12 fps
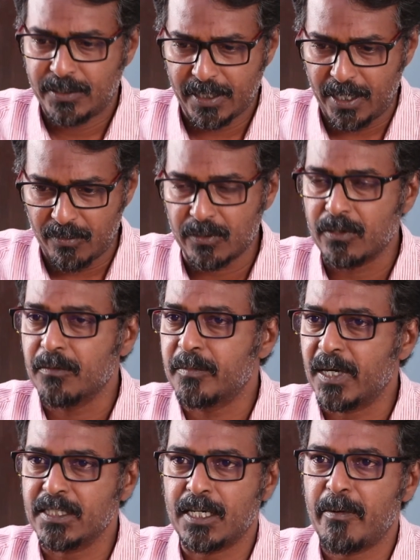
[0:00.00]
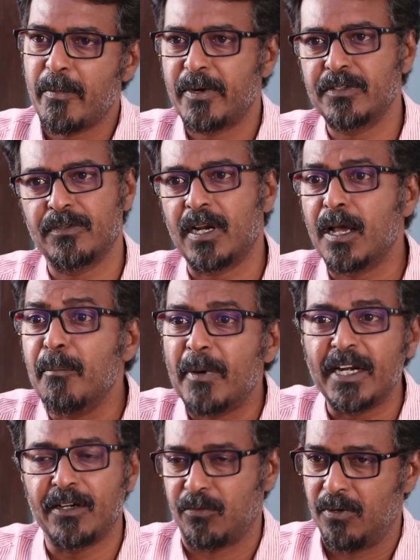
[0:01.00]
சரி அவங்க ராஜினாமா பண்ண சொல்கிறாங்க
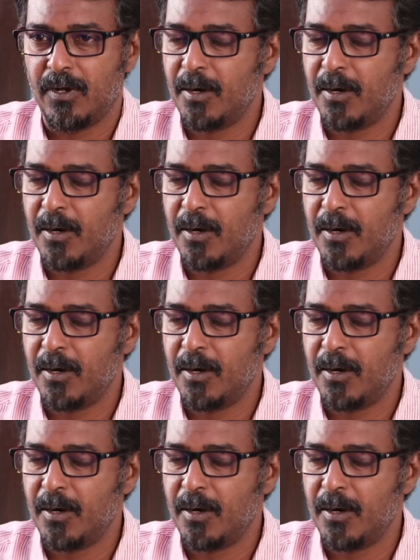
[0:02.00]
பண்ணிட்டோம்